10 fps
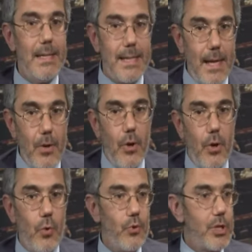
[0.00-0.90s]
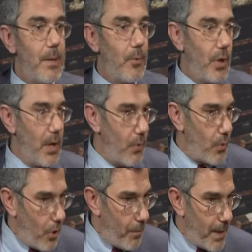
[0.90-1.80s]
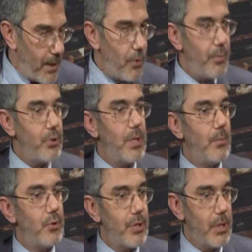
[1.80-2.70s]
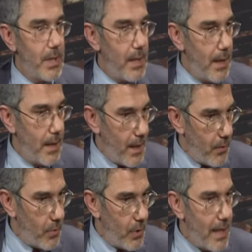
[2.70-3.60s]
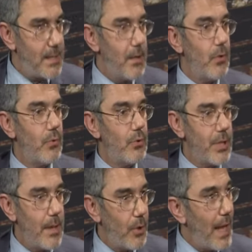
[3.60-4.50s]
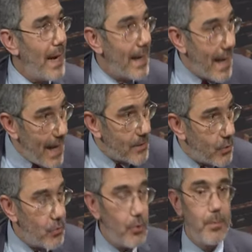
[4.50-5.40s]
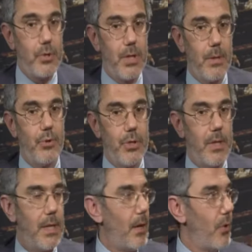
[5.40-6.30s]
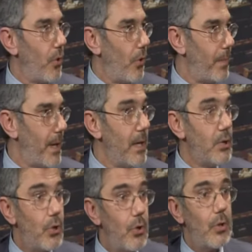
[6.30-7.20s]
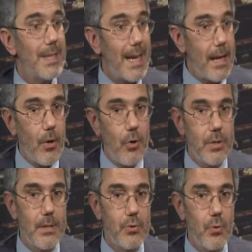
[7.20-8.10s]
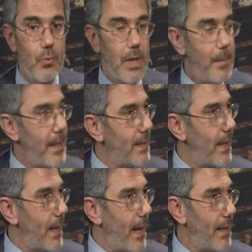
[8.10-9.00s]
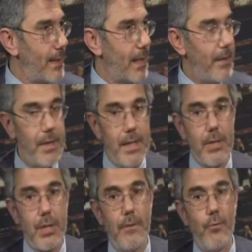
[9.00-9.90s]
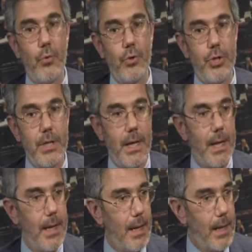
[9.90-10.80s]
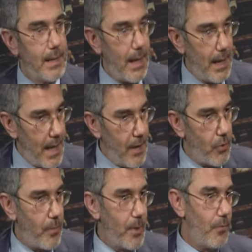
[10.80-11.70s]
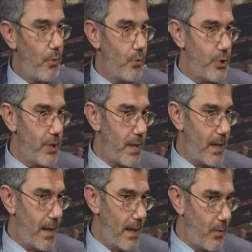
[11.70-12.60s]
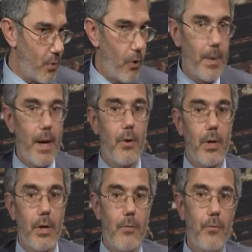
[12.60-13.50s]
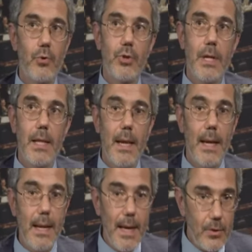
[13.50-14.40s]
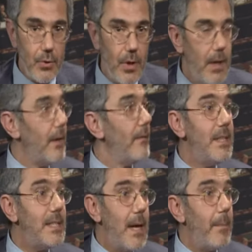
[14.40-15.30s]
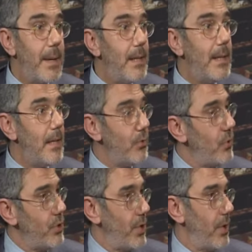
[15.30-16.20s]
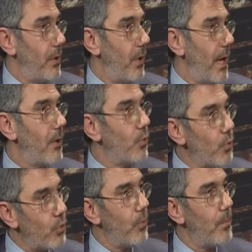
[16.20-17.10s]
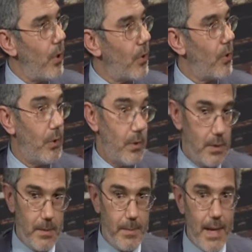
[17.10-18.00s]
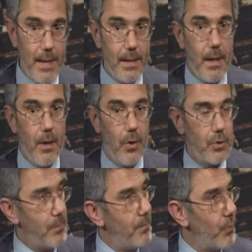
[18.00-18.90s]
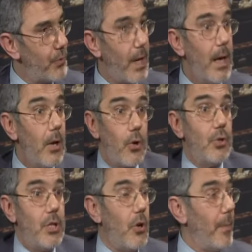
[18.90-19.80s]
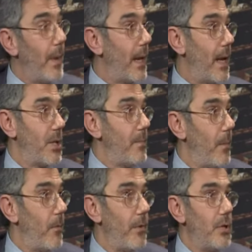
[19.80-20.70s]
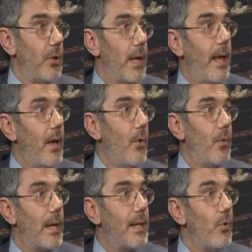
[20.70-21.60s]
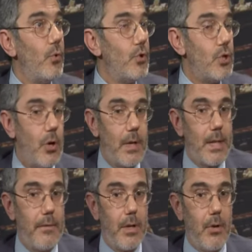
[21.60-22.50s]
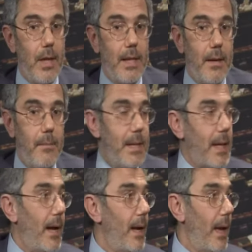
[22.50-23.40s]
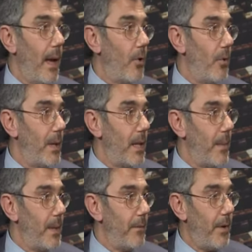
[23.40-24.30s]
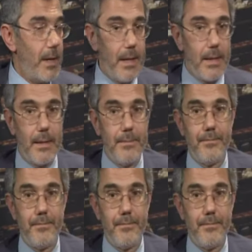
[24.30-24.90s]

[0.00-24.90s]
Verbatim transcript: Se noi non usciamo dall'Europa non possiamo uscire dall'euro e se non usciamo dalla Nato non possiamo uscire dall'Europa. Sono tre cose assolutamente legate. Chi vi dice che vuole uscire dall'euro ma non vuole uscire dall'Europa o chi non vuole uscire dalla Nato, vi sta prendendo in giro. È tutto un blocco, si prende o si butta. Così come in Grecia abbiamo visto che una rivoluzione, tra virgolette, a metà è completamente fallita.